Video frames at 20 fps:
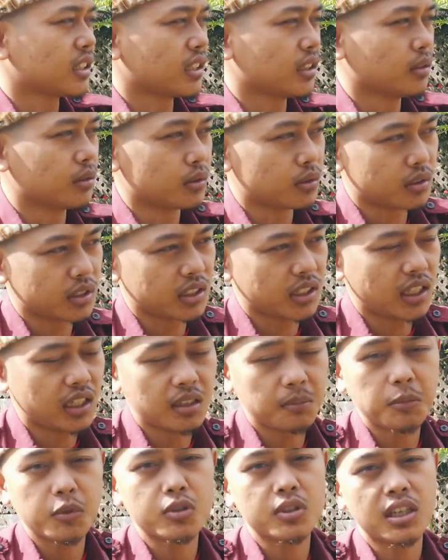Nah, untuk di
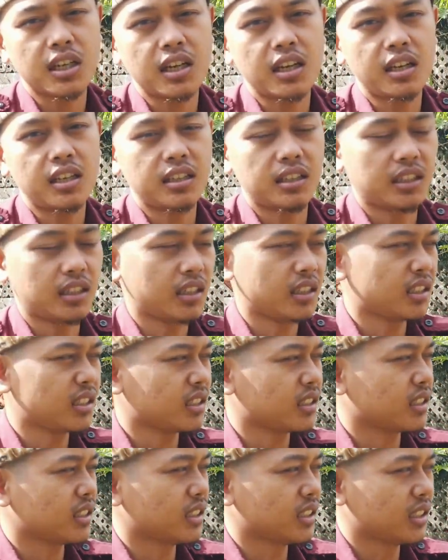anak
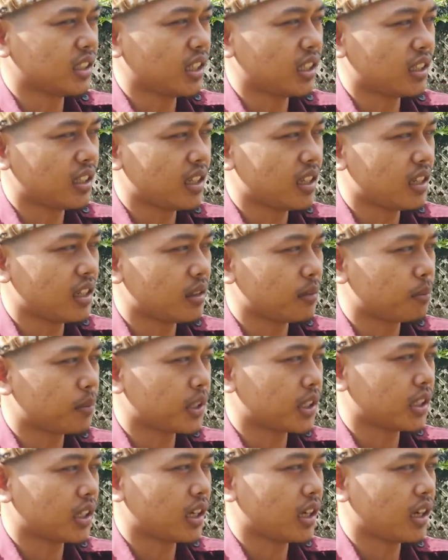perusahaannya ini ada
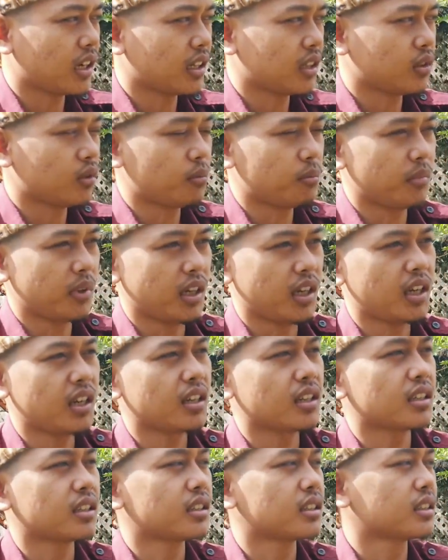peternakan
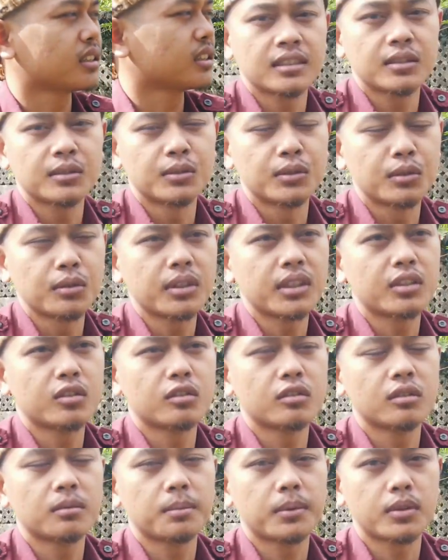domba. Untuk
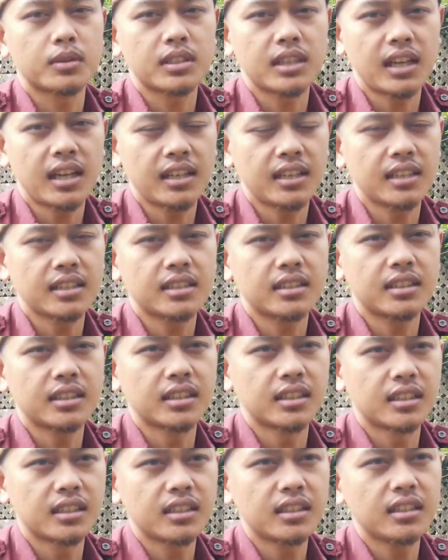induk perusahaannya
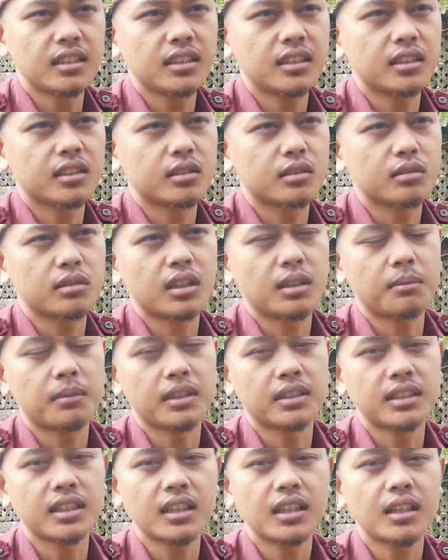sendiri itu
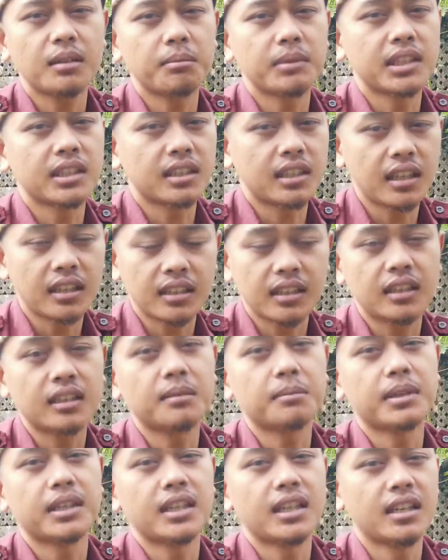namanya Bintang
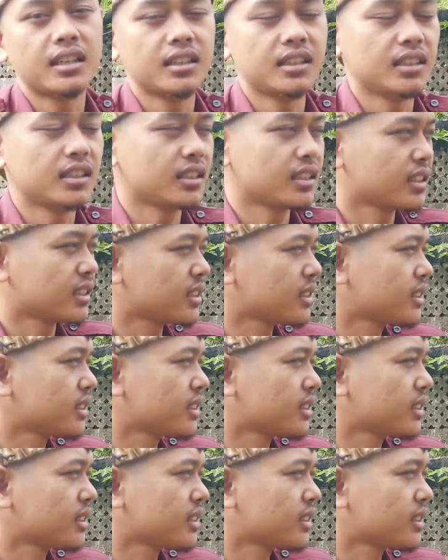Tani Madani